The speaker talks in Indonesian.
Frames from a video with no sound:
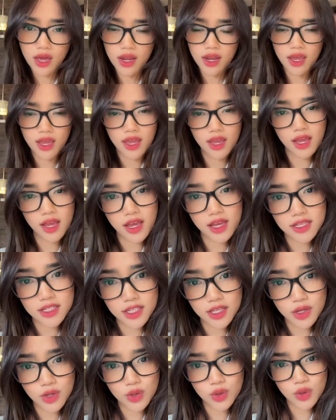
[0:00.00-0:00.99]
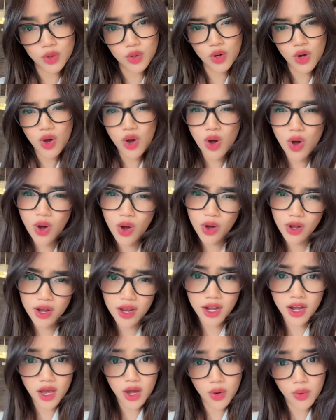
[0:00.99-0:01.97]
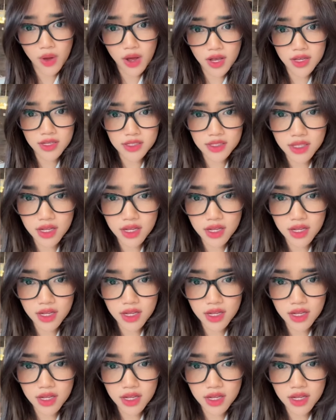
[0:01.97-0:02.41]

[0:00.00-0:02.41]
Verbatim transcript: Instagram Eldis, dirinya tengah asyik